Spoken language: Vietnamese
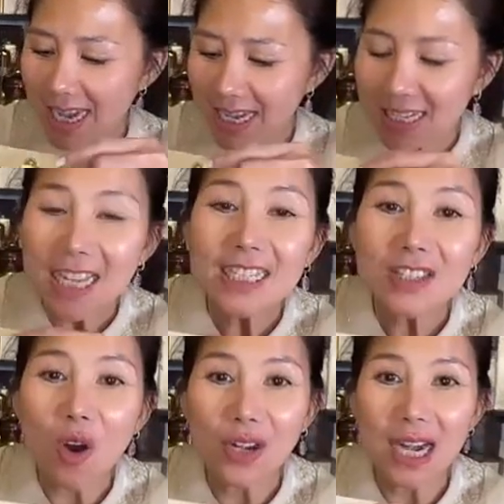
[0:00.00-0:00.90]
cái
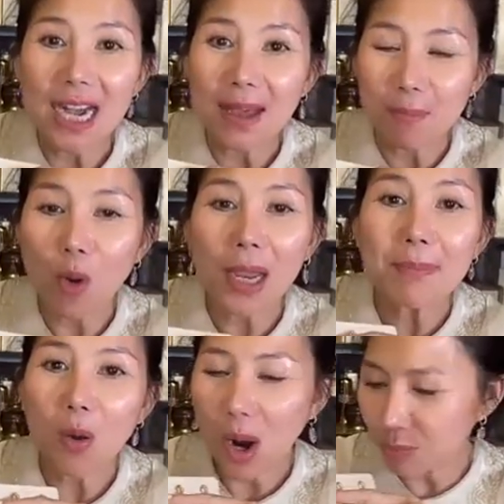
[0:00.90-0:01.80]
cái son này là
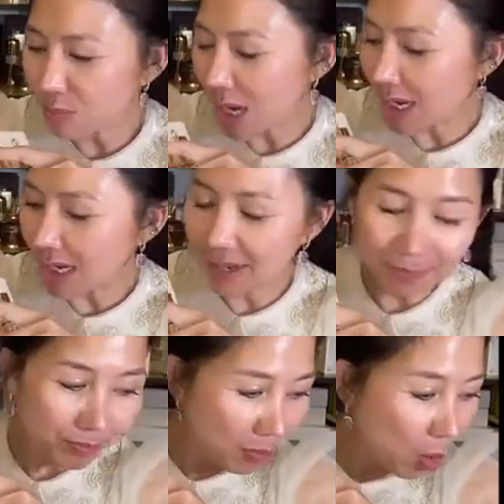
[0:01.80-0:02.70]
một cái màu hồng à,
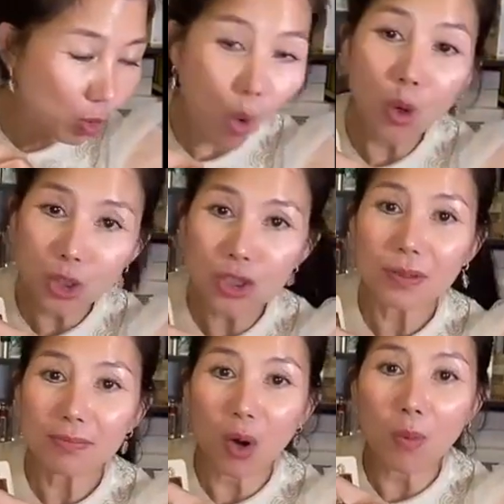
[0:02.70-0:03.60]
à, màu
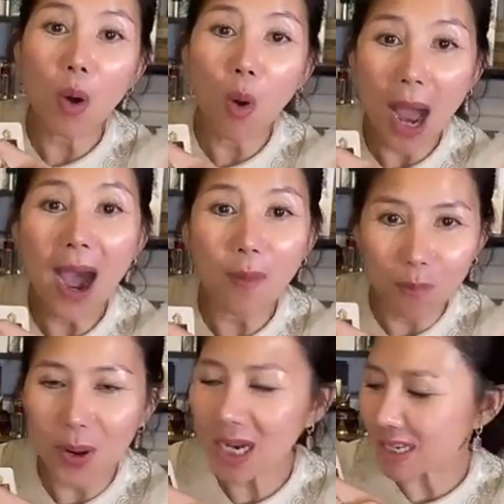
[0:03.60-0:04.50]
rose màu màu hoa
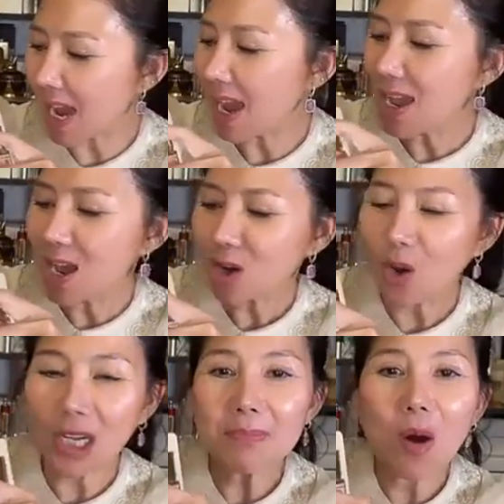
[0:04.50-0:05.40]
hồng á cả nhà
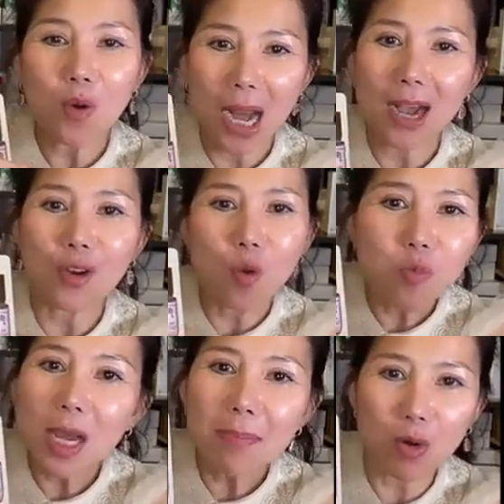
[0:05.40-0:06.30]
còn cái màu này là
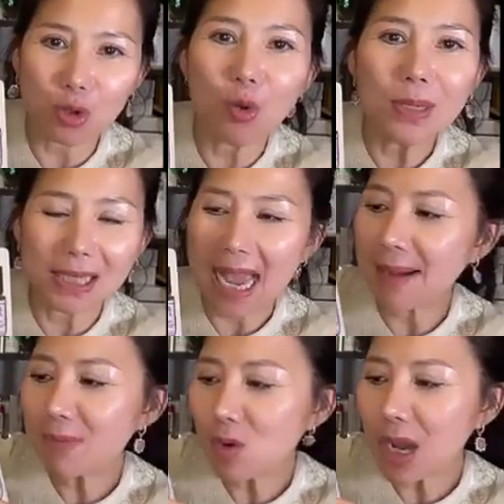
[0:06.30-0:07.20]
đúng cái màu số
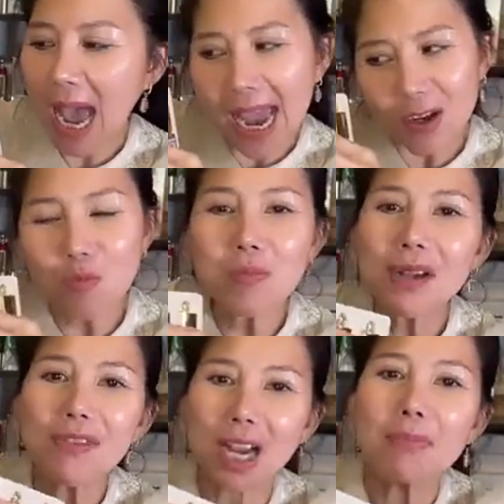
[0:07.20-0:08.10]
18 luôn ai
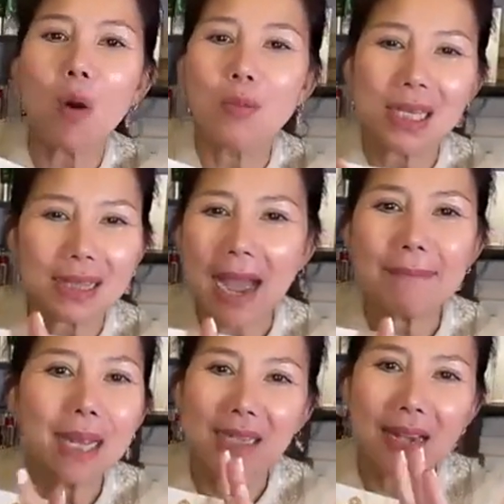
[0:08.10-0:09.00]
cũng biết về cái màu
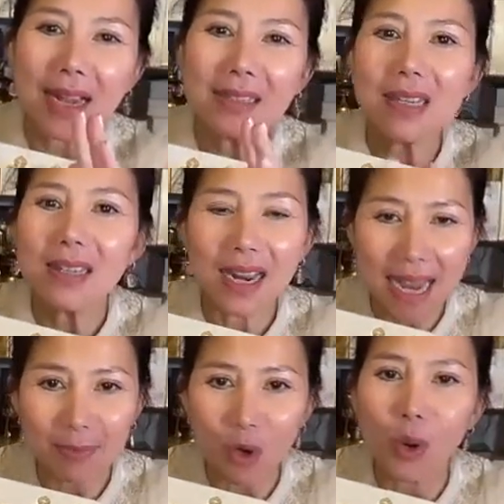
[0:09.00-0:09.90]
18 này thì đánh
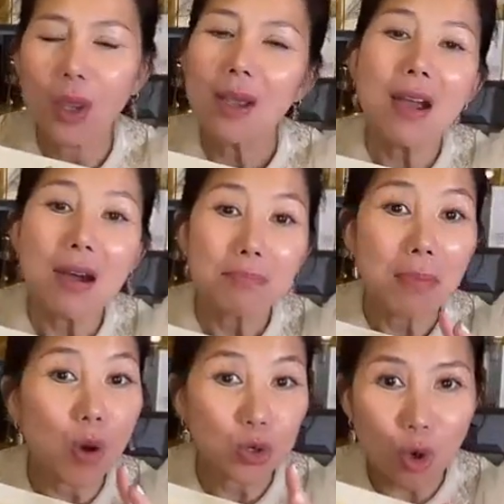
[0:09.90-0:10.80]
rất là đẹp rồi
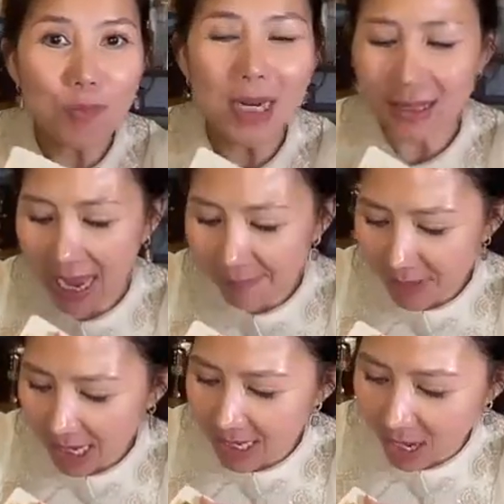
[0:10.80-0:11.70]
màu số
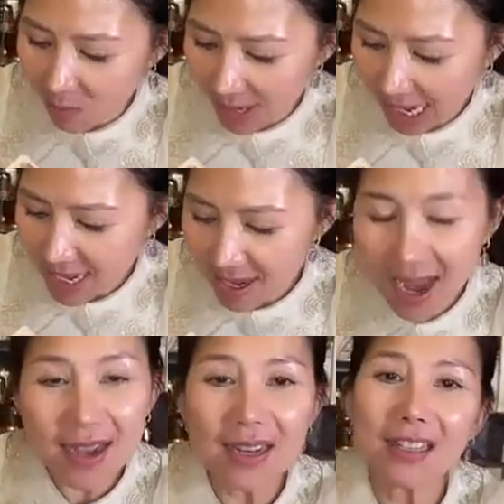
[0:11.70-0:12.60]
18 này nếu mà
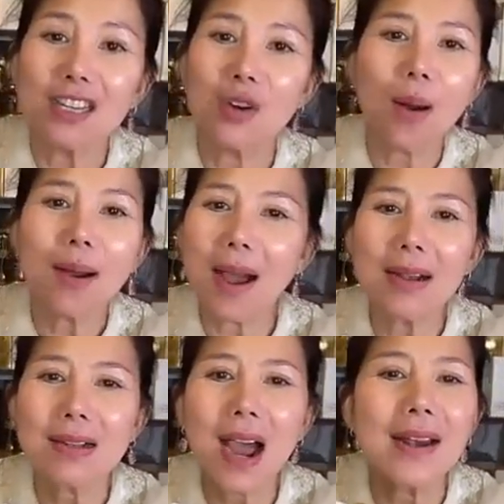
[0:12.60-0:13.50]
đánh lên ấy thì nó
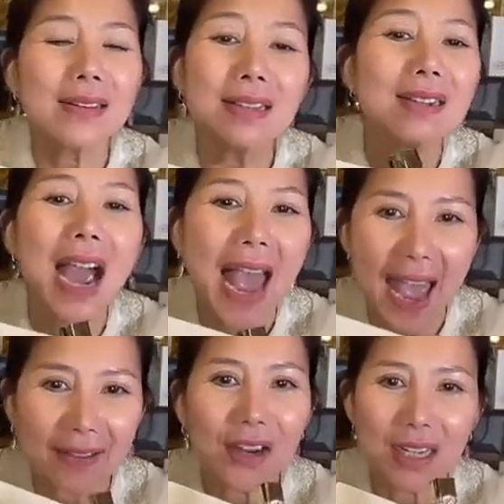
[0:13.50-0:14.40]
gần gần như
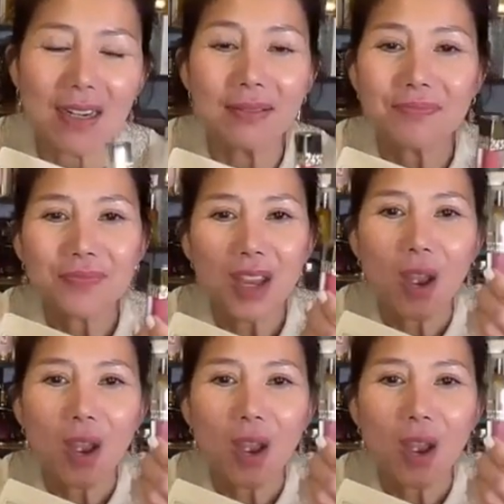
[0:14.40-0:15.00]
hà vậy đó